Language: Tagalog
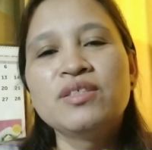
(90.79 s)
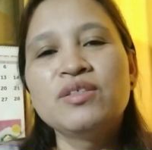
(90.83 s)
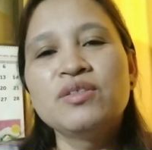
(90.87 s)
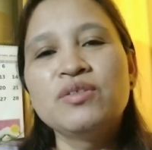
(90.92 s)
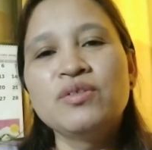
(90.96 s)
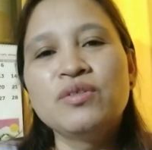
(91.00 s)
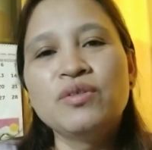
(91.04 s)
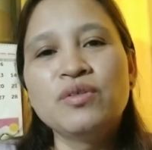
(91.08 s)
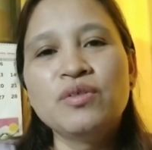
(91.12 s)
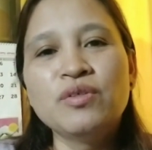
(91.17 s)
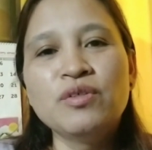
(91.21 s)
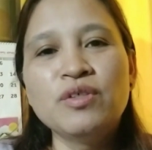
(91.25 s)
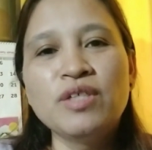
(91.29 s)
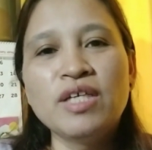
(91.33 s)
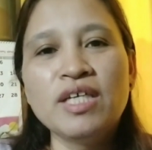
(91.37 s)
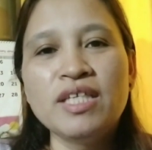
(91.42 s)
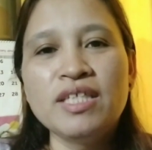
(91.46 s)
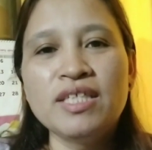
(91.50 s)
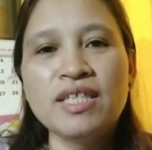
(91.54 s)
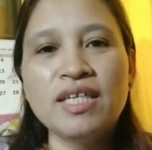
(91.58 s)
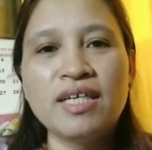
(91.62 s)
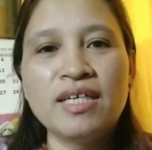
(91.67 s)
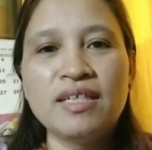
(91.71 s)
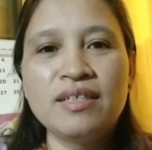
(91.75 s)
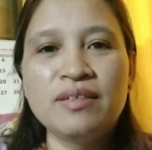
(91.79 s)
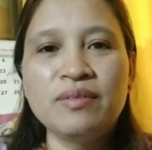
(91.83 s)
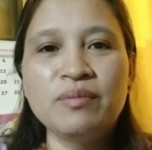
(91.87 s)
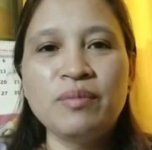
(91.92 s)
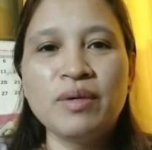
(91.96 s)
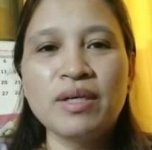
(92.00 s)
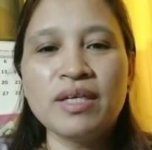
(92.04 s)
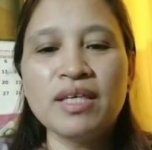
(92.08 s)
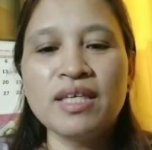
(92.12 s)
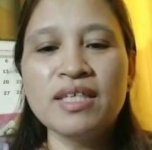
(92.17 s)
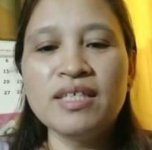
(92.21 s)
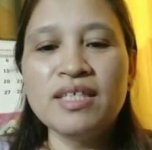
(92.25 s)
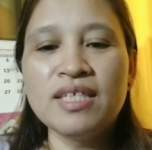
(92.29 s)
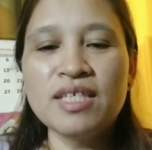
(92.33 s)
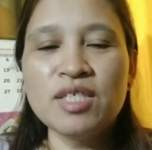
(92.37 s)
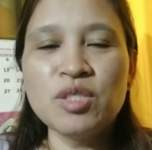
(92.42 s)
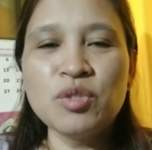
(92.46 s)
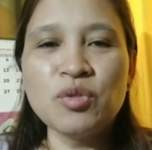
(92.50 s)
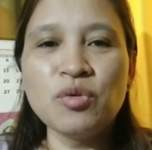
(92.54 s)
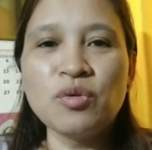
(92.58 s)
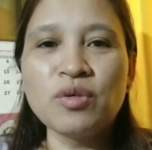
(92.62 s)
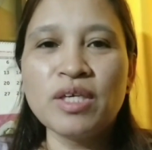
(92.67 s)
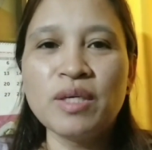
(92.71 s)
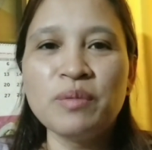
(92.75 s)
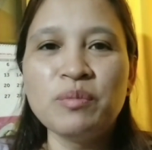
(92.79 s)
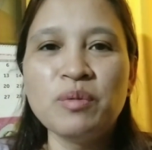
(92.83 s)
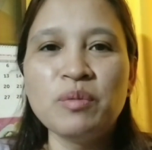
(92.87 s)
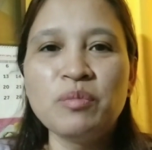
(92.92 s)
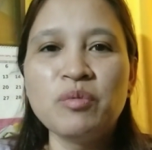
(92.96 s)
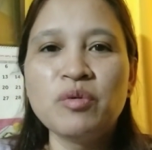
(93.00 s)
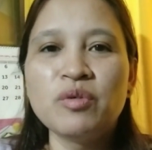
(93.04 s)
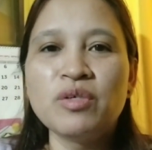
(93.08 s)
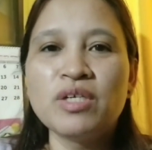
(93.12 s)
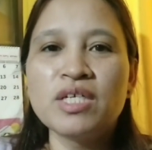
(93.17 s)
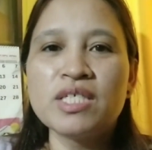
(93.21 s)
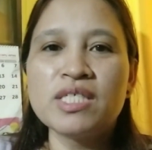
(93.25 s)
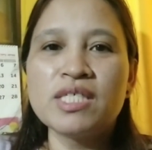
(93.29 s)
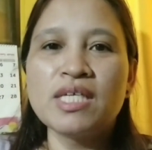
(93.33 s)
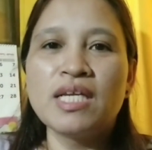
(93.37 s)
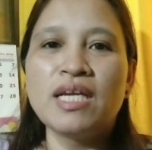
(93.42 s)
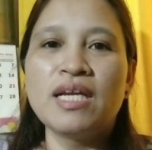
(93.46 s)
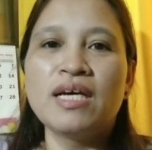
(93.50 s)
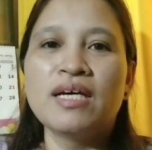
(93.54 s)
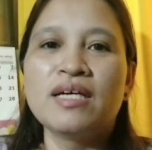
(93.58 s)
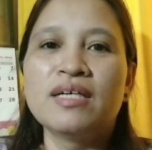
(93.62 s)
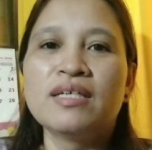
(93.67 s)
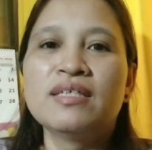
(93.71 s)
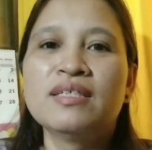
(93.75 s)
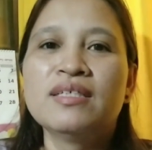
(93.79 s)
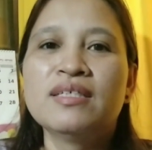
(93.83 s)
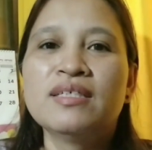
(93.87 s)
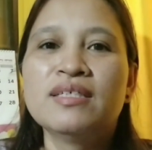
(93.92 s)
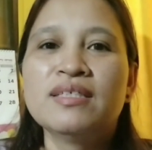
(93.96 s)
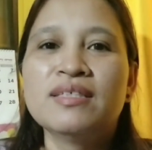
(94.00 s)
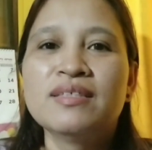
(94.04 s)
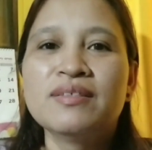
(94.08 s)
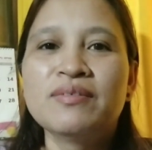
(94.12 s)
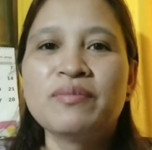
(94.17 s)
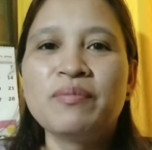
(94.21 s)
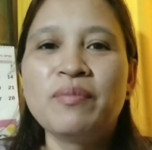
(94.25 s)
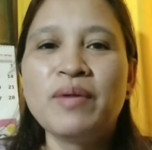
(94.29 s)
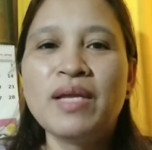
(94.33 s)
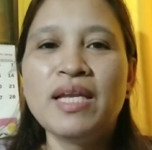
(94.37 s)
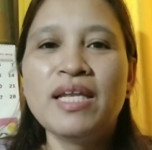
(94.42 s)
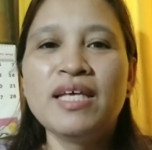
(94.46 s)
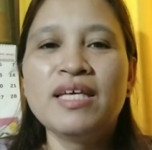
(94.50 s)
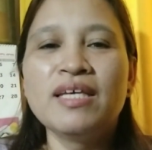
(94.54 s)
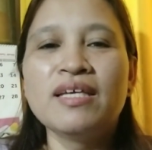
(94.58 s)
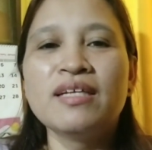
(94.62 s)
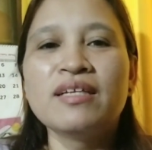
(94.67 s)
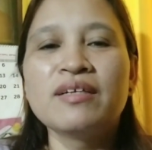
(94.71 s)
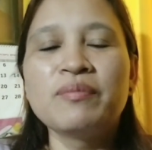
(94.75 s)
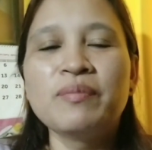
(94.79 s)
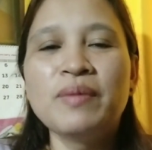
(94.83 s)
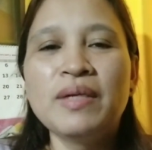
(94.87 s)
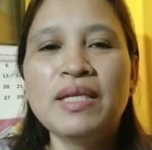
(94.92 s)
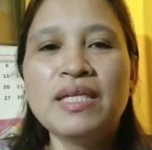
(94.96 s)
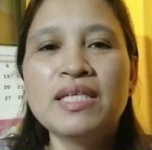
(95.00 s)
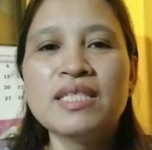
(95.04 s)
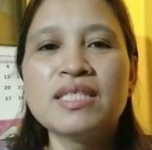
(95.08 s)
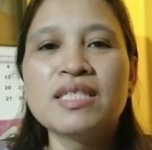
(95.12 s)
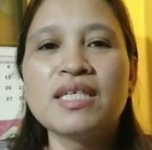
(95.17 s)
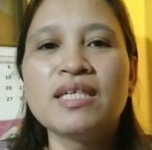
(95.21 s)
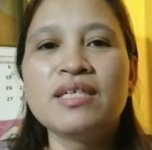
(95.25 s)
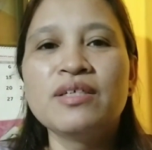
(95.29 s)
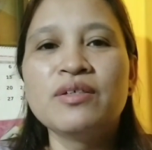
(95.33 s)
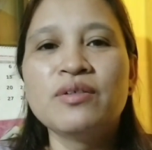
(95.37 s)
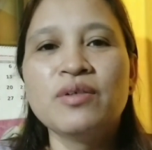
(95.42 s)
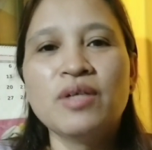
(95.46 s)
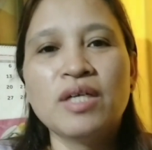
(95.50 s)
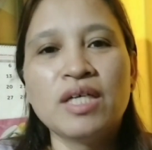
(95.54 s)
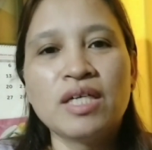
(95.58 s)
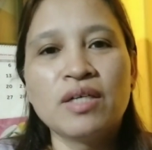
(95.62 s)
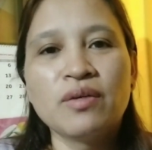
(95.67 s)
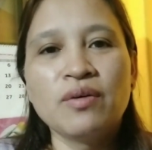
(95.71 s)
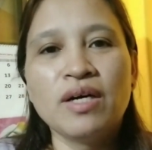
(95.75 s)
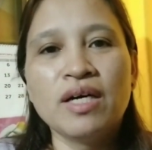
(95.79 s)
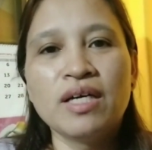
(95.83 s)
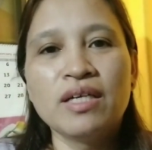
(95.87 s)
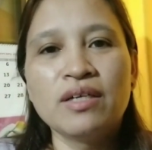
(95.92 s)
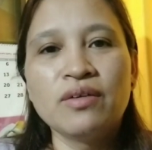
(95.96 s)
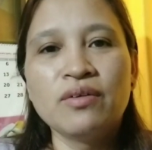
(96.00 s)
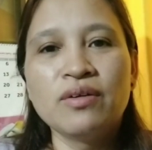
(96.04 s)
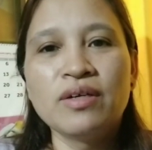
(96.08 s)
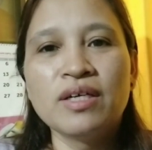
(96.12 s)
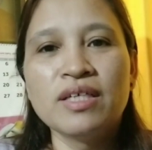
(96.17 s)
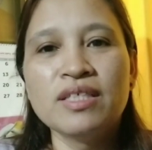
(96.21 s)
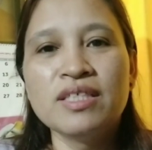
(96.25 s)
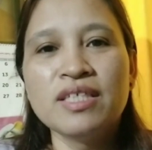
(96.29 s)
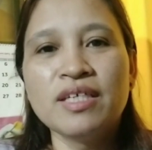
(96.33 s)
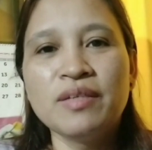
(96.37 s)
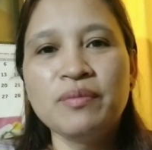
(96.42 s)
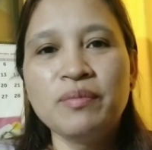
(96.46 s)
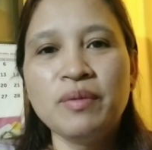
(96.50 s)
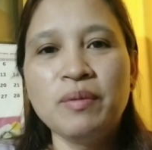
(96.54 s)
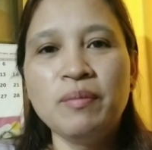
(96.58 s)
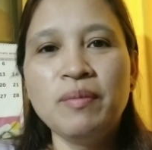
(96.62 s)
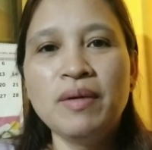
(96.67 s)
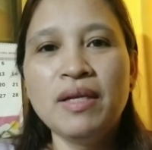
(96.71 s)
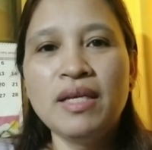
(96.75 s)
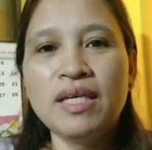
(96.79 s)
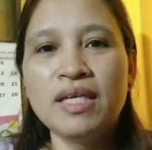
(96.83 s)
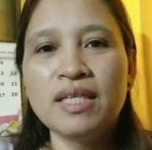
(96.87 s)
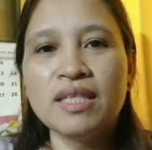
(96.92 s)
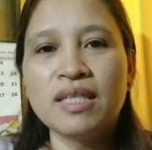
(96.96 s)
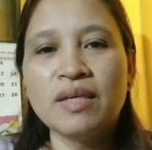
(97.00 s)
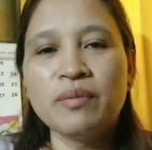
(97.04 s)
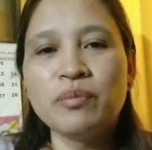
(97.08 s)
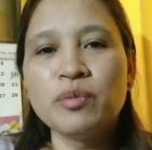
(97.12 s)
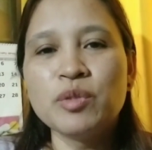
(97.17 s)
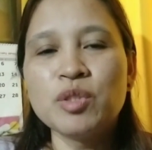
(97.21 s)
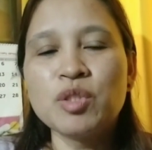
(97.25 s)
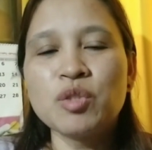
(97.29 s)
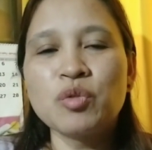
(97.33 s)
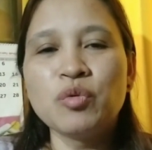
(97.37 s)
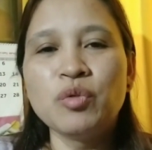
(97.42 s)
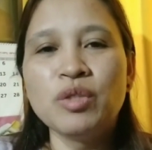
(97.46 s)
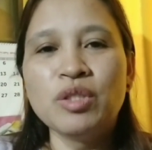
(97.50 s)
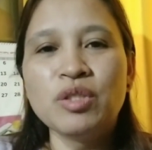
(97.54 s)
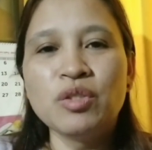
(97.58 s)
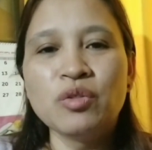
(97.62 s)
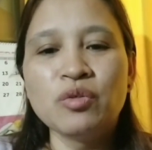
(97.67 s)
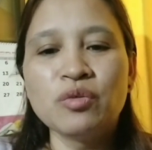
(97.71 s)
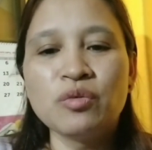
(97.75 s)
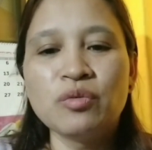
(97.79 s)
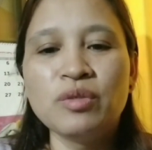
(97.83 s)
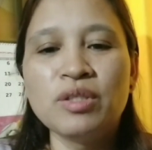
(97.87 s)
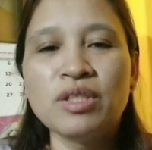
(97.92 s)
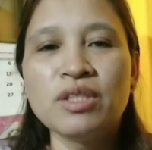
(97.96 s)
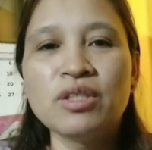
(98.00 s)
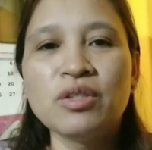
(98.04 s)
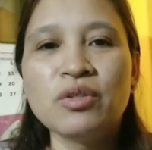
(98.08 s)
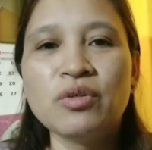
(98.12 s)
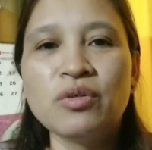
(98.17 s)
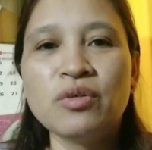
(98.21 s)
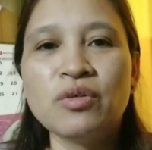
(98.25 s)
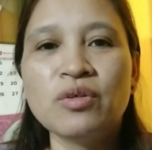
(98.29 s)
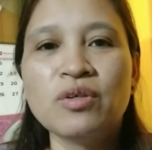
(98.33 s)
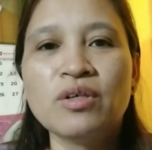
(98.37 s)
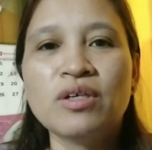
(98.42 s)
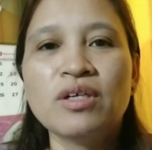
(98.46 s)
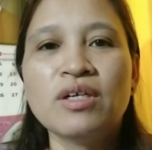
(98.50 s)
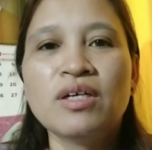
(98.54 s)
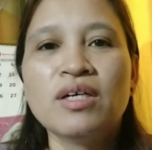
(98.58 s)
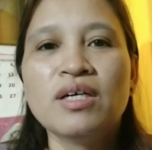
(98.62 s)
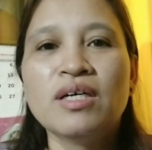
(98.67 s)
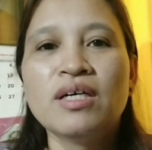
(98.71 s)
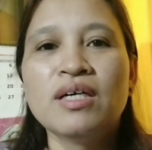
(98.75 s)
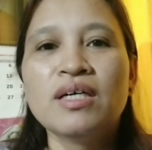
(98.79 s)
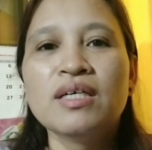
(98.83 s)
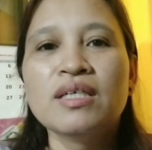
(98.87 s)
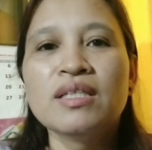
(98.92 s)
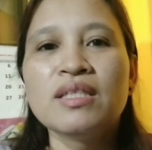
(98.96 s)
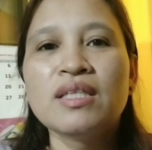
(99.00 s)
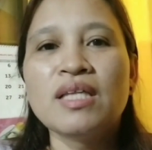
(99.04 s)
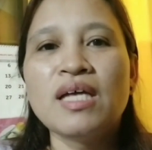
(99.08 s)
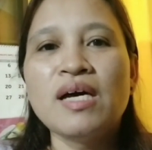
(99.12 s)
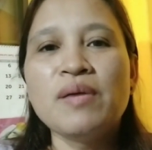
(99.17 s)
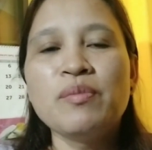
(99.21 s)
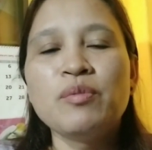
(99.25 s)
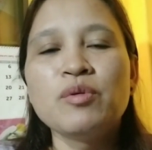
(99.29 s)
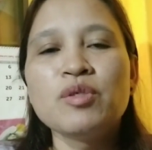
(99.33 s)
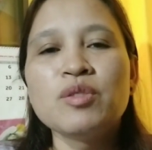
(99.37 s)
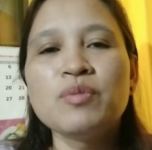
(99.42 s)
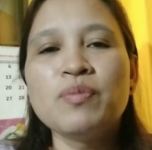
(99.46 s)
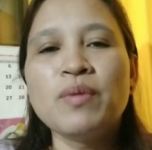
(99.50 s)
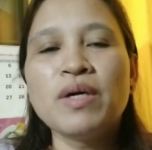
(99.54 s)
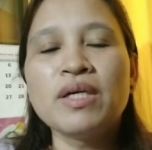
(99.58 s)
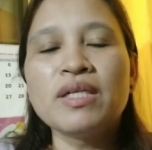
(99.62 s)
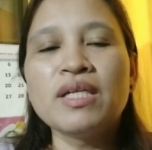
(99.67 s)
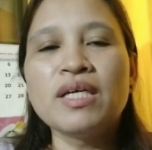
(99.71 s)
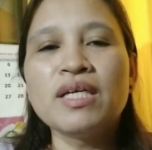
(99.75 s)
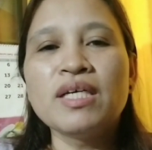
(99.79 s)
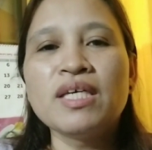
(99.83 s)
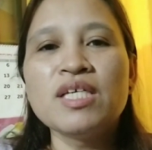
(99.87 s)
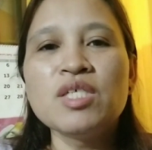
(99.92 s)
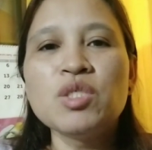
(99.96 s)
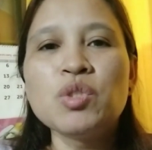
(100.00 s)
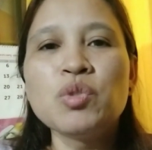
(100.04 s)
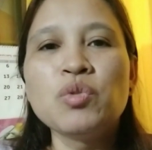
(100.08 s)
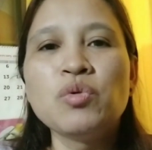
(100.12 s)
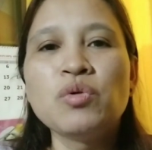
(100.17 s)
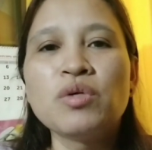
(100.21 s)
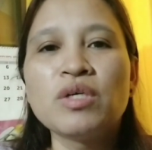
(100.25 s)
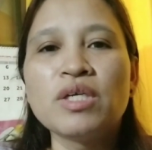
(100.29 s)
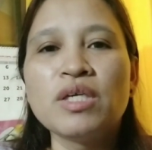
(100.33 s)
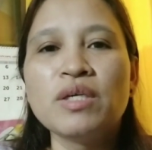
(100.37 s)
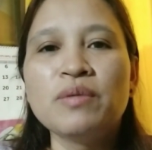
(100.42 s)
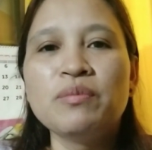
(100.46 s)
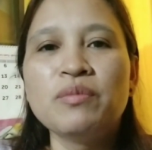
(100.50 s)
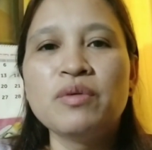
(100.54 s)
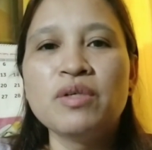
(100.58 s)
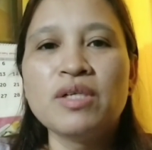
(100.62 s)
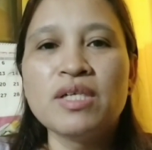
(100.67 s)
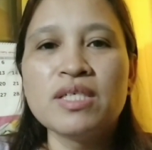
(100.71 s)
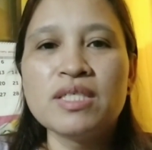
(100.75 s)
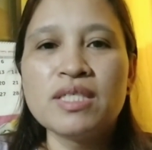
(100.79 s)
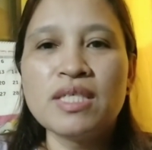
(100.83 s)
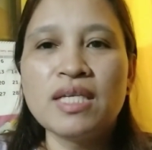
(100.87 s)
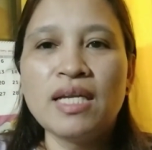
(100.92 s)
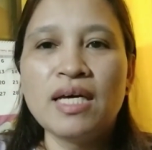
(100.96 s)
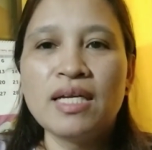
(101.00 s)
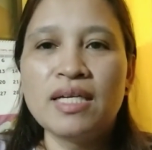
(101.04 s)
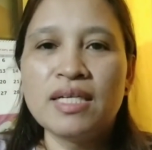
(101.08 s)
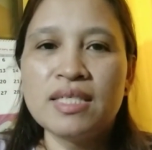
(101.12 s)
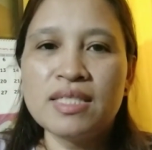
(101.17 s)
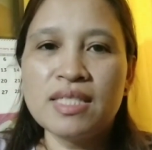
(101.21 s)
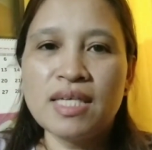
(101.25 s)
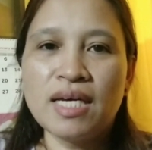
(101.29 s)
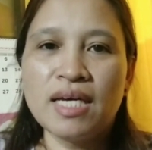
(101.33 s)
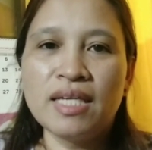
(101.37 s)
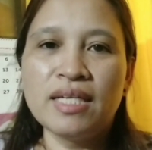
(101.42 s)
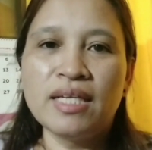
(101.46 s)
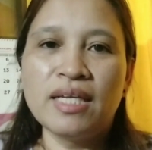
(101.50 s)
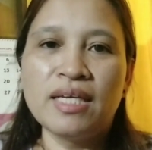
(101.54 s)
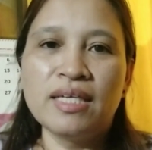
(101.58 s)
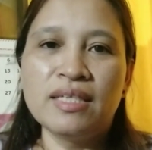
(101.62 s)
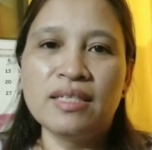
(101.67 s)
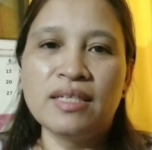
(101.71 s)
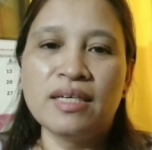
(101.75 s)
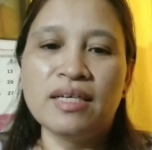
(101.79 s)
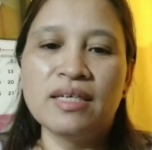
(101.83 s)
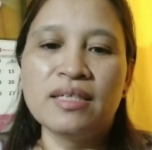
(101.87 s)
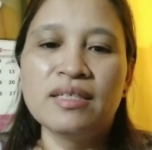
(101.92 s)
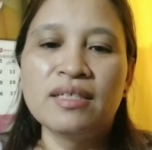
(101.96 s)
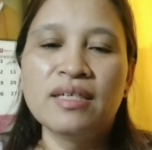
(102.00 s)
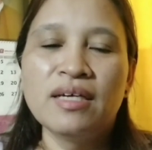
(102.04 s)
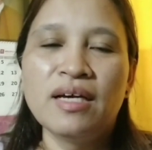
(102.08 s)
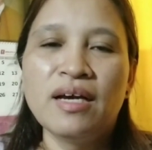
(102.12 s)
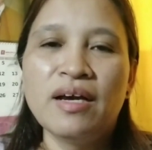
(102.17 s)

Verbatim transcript: So, una niyan, magiging suki mo muna sila. Bili yan ang bili sa'yo, araw-araw, ganyan bibili, tapos kwento-kwento. Tapos, pag naging suki mo na sila, nasanay na,